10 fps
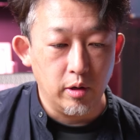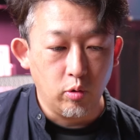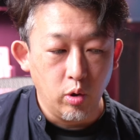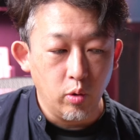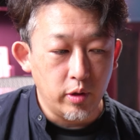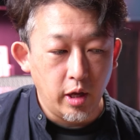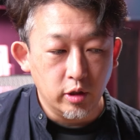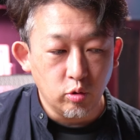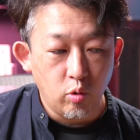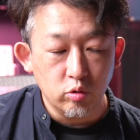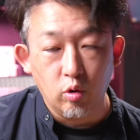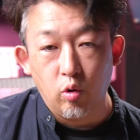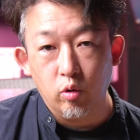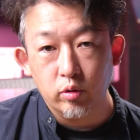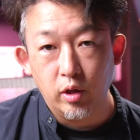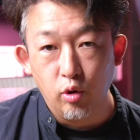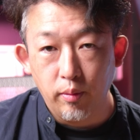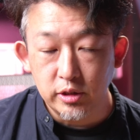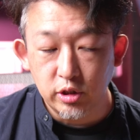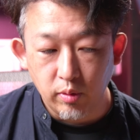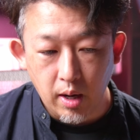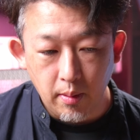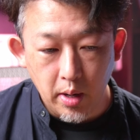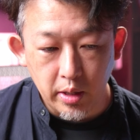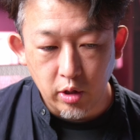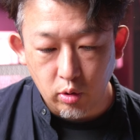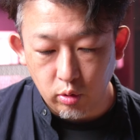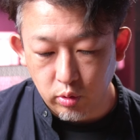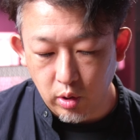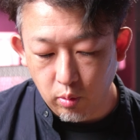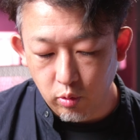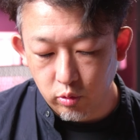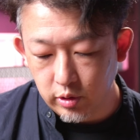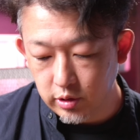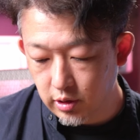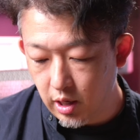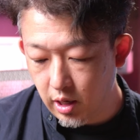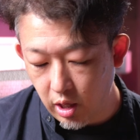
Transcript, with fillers: これをね、延長コードで伸ばしても構わないというふうには思うんですが、